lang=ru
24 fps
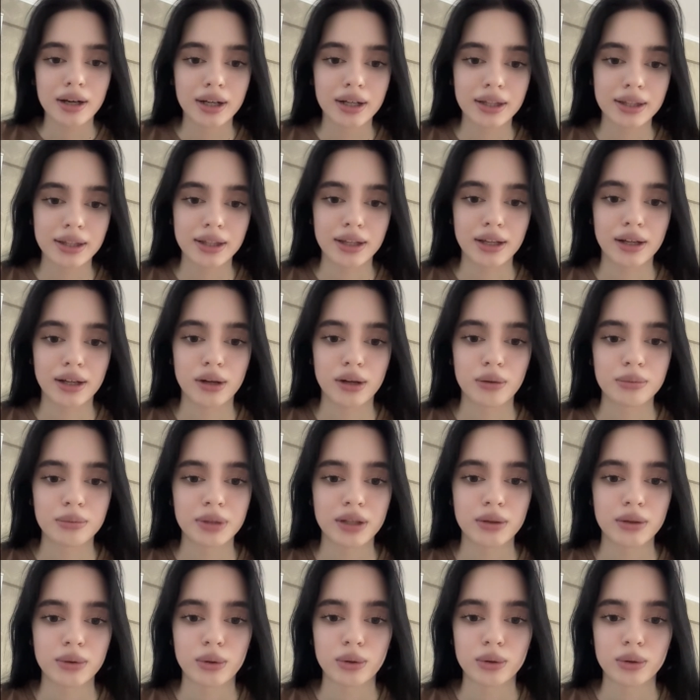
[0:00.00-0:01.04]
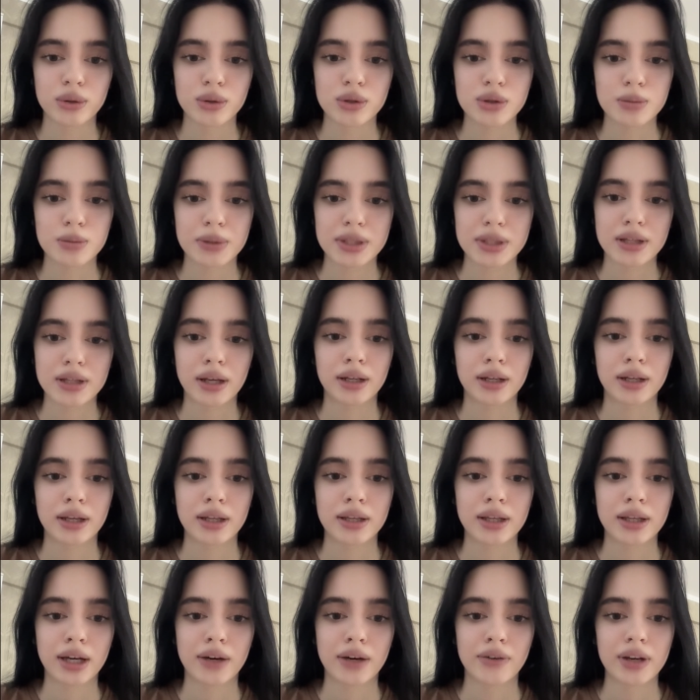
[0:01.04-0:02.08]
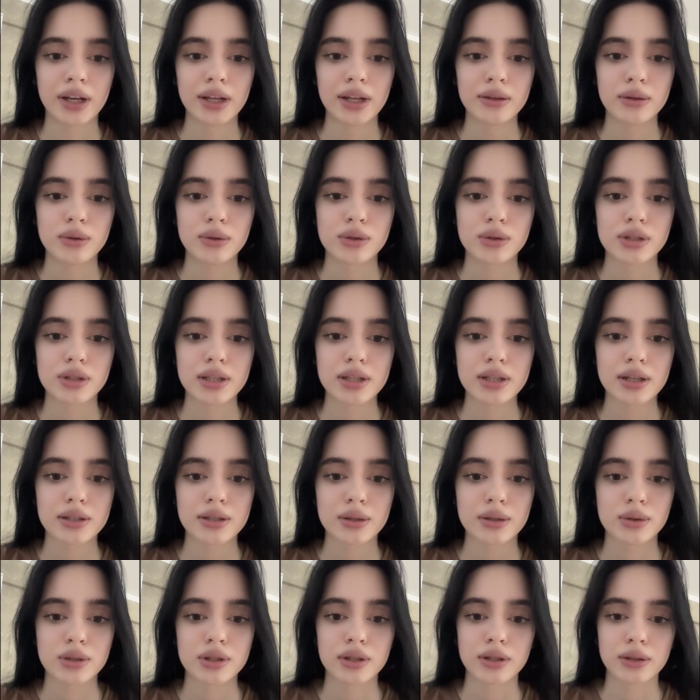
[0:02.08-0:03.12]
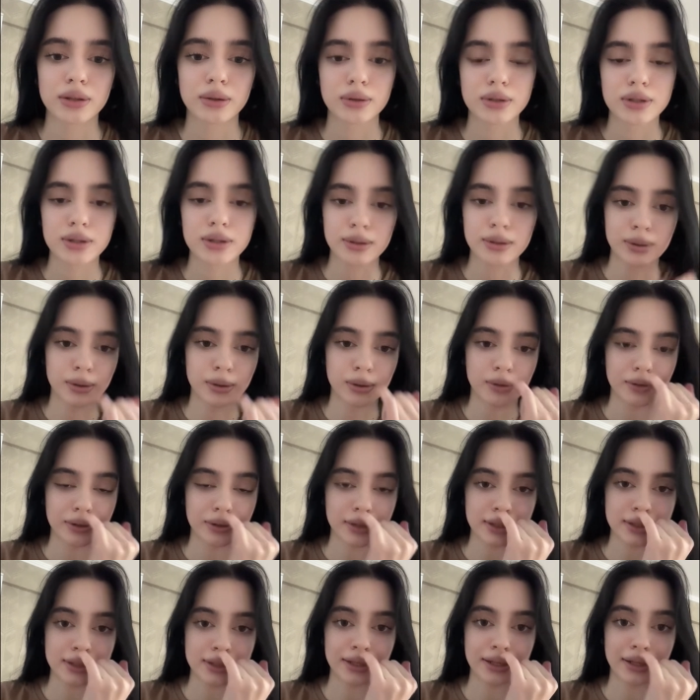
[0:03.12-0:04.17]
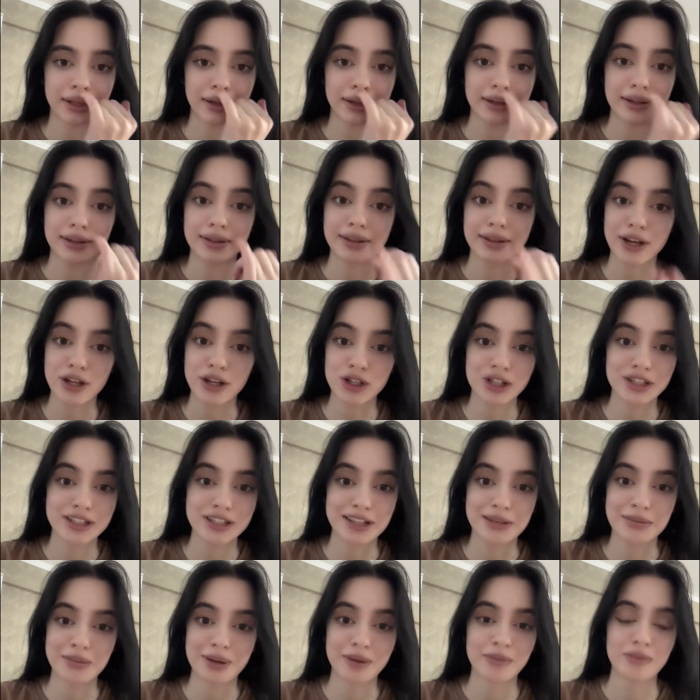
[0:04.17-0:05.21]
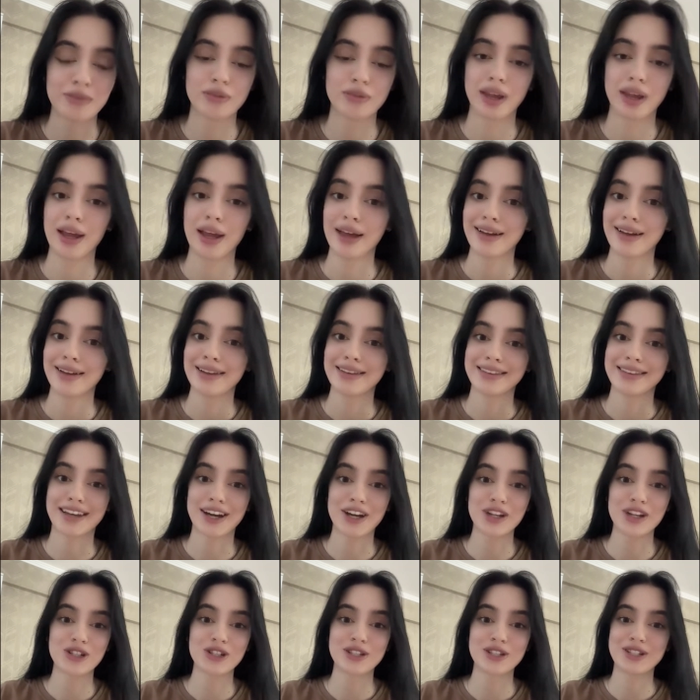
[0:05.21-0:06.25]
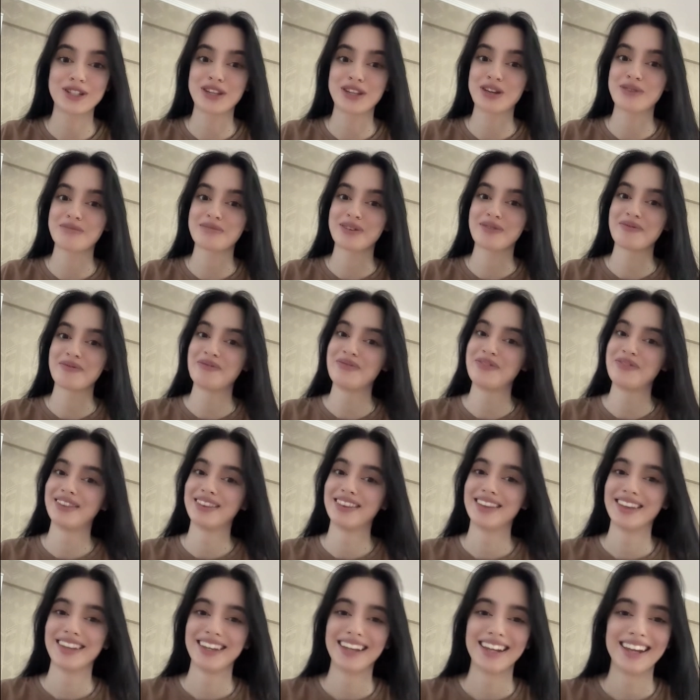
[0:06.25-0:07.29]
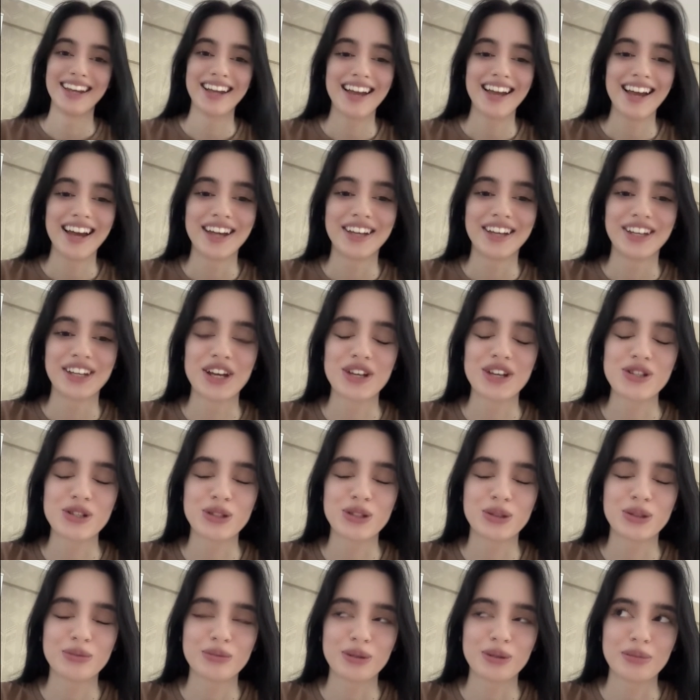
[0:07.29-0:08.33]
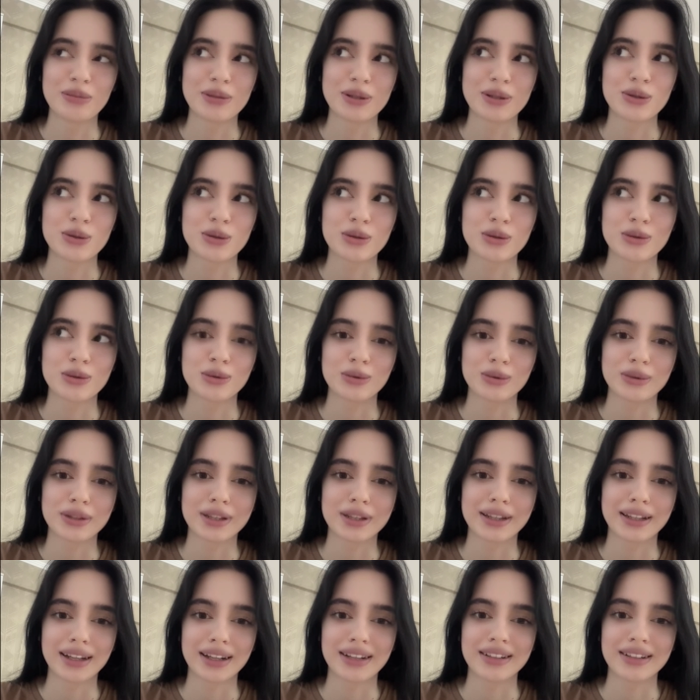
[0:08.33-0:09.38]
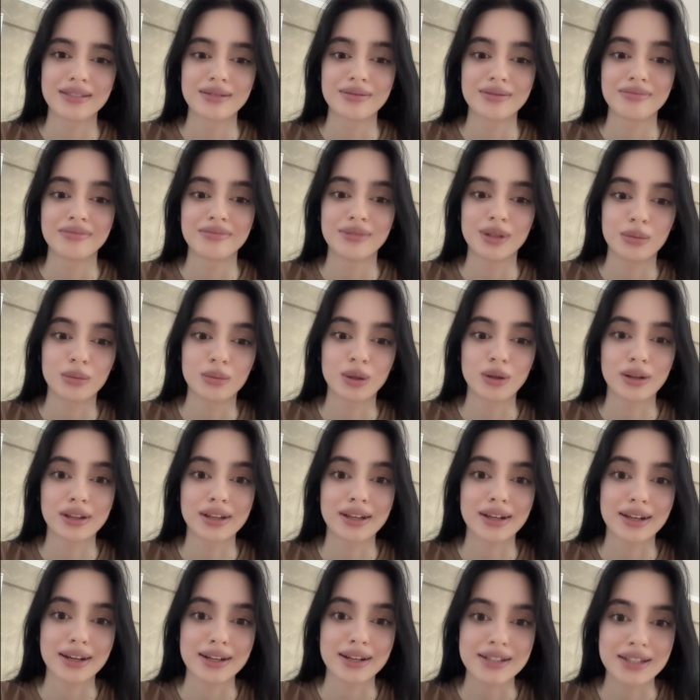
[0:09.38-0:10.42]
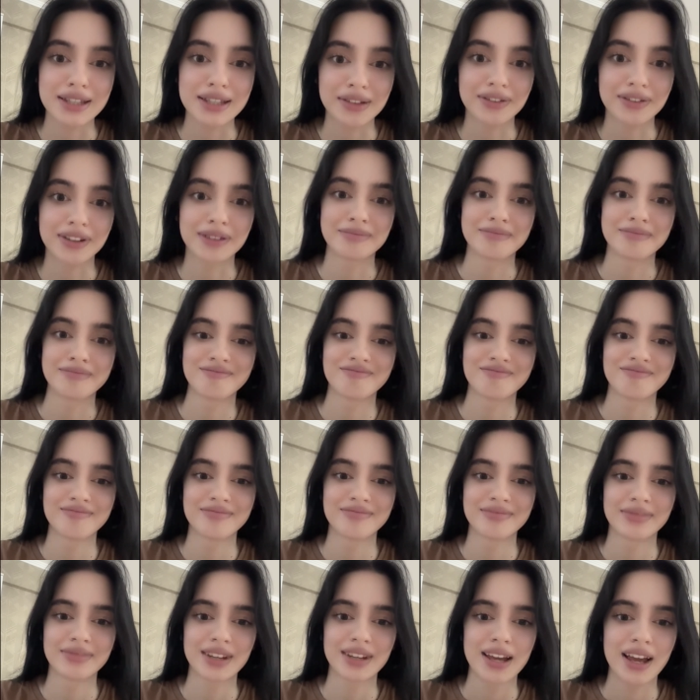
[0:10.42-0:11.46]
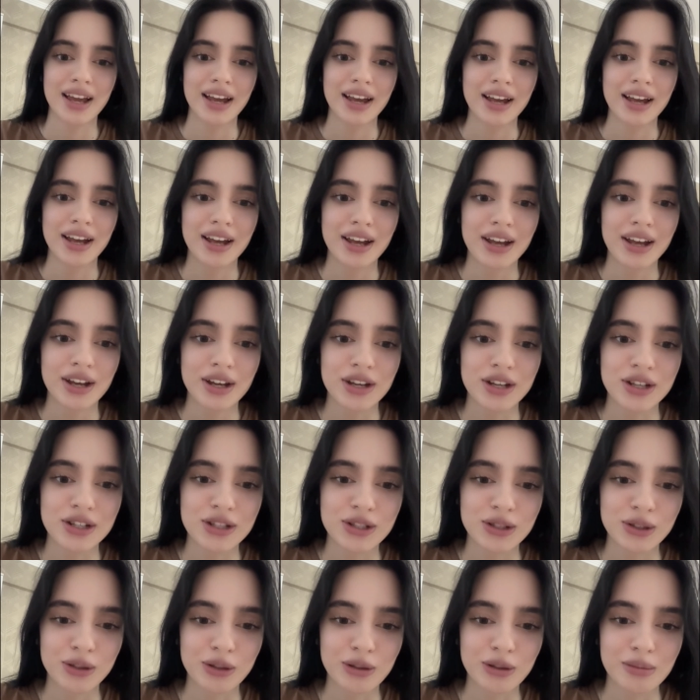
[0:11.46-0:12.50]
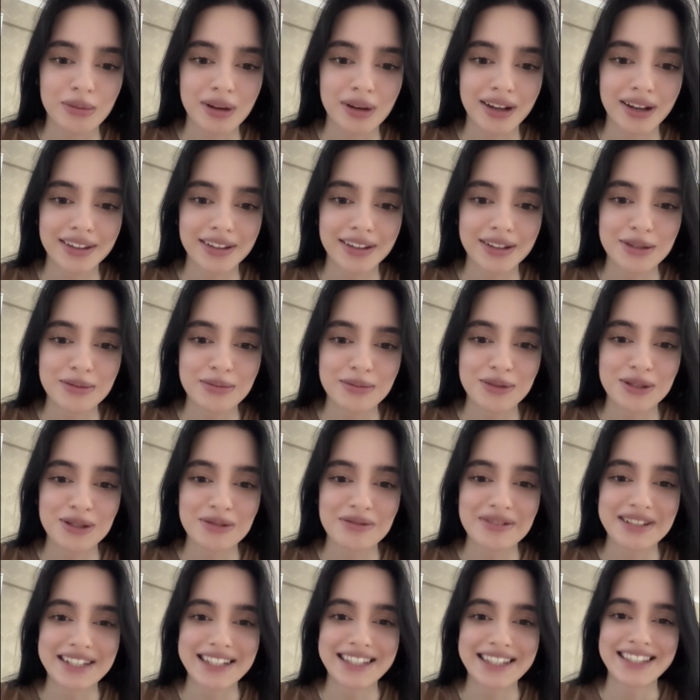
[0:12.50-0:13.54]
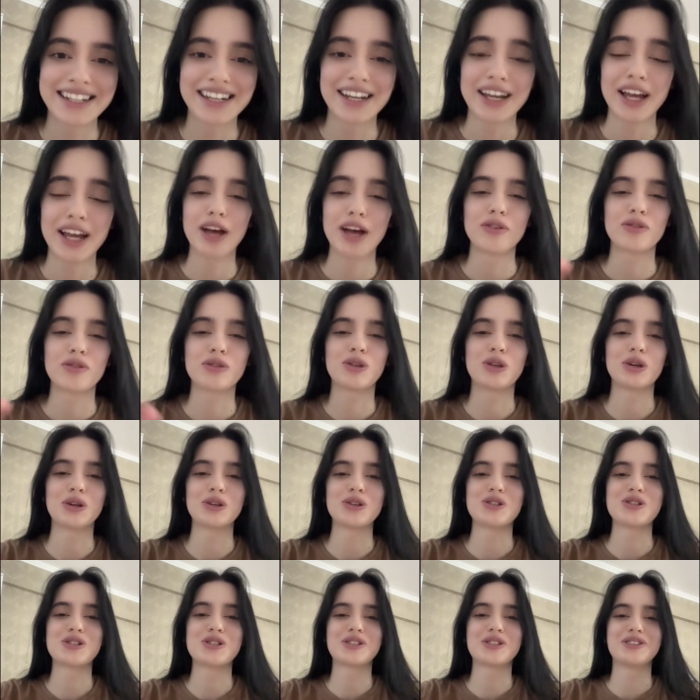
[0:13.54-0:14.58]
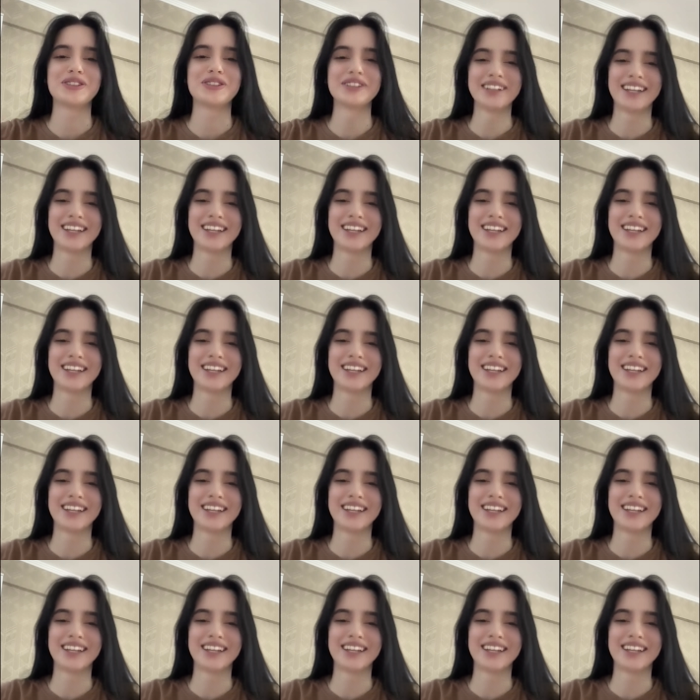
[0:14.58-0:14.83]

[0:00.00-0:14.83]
А, да, у меня друг тоже постоянно о ней говорит, но сейчас, хотя уже находится в другой в Та же тема. Та же тема. Я еще думаю, по сути, ну вот так немного некрасиво. Женой брата с мужем сестры в точку.